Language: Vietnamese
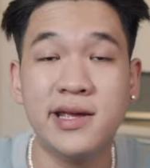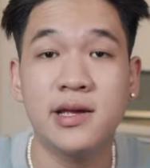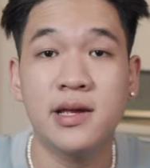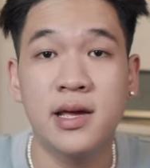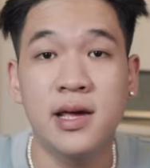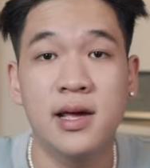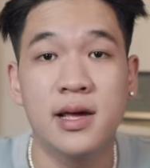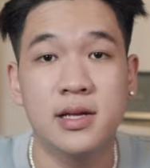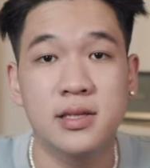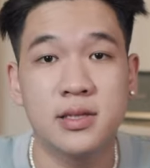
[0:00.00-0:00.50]
ấy
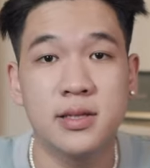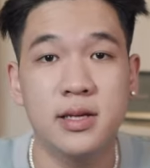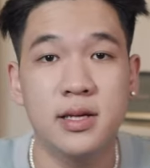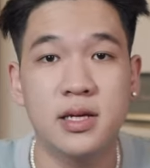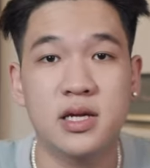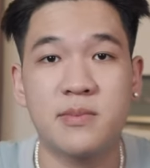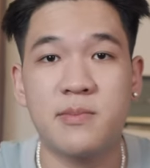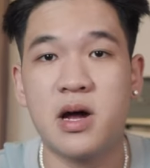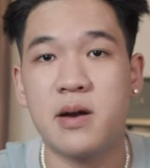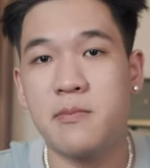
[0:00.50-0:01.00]

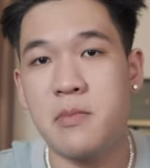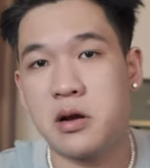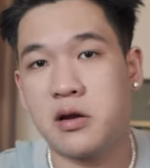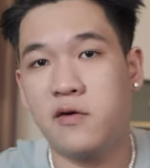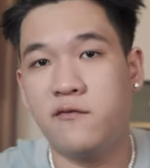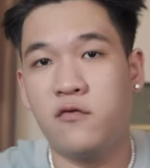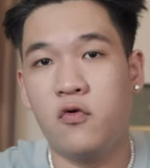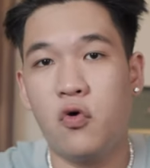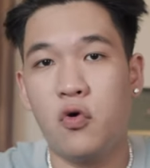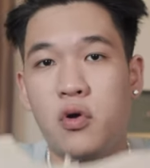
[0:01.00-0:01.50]
thì các bạn mặc
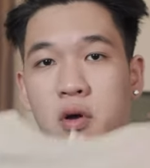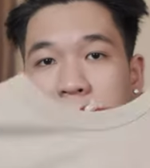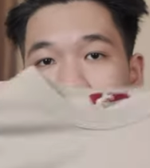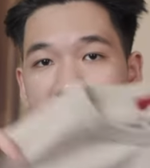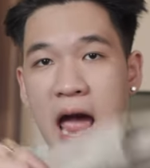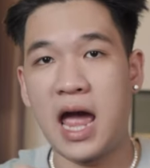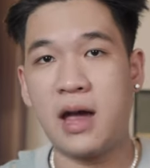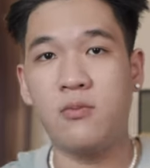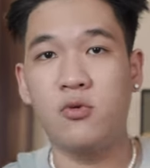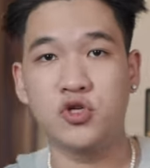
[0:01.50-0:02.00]
cái phối
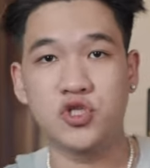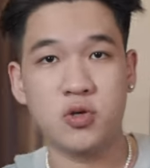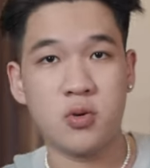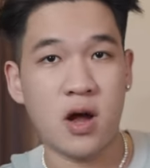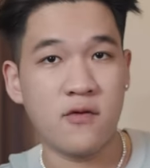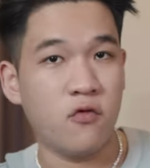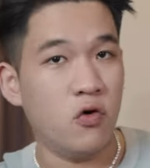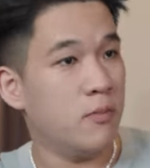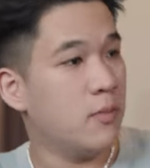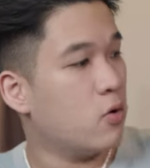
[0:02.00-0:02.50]
hai một trong
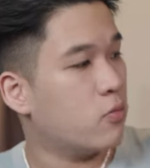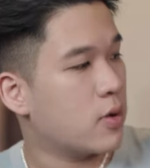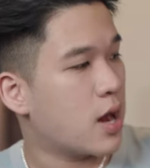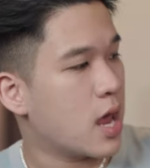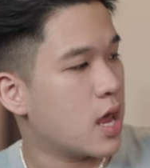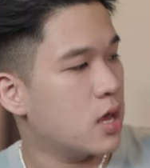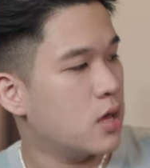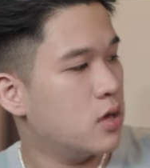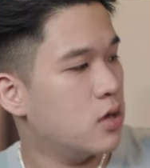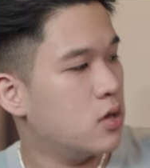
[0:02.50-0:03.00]
hai phối màu
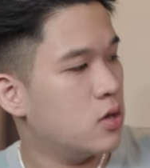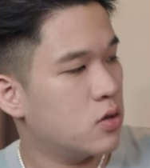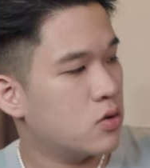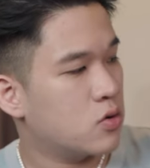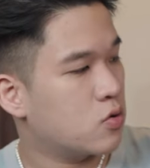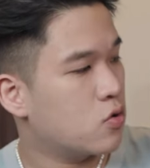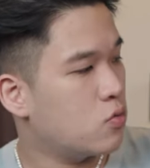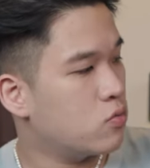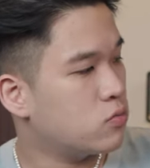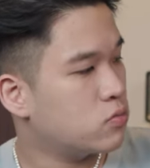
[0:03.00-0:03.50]
này
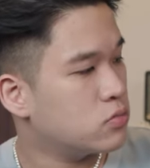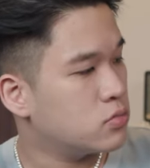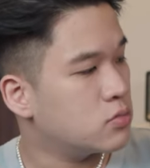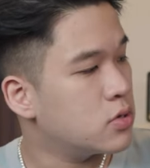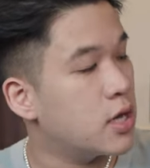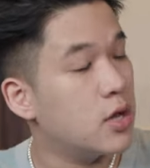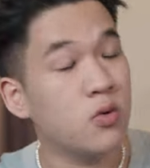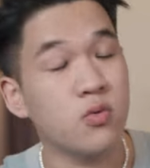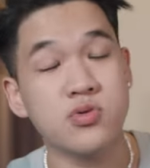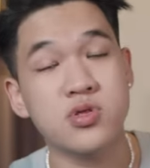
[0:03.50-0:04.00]
cũng
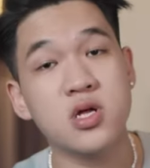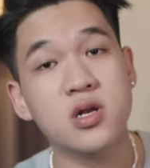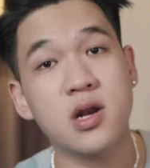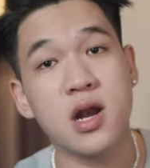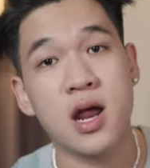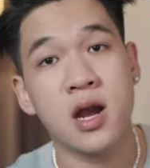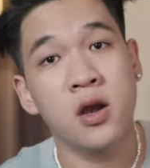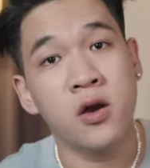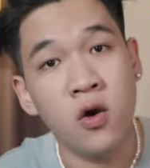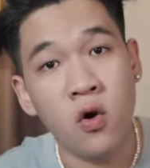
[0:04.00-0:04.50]
đều rất
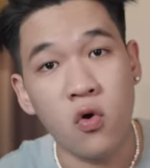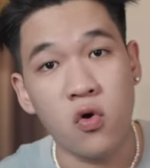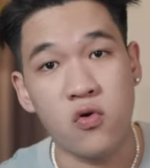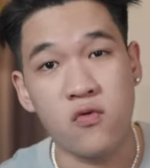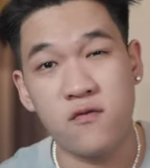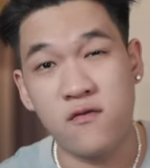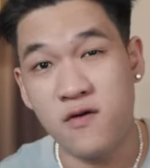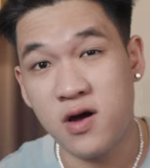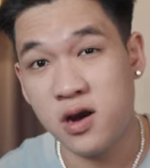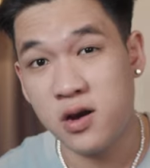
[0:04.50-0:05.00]
là nổi
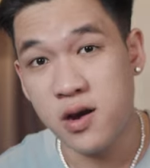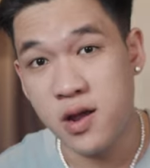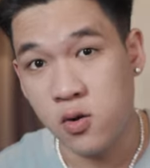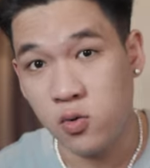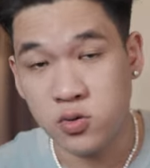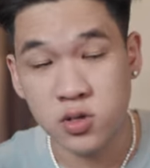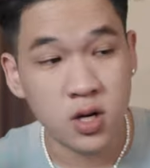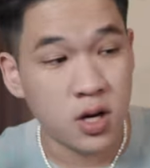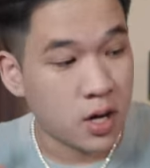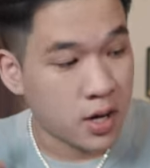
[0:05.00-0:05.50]
và
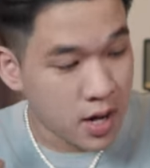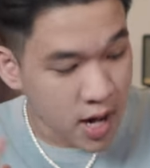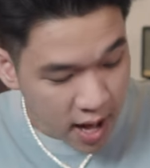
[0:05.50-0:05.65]
đều rất là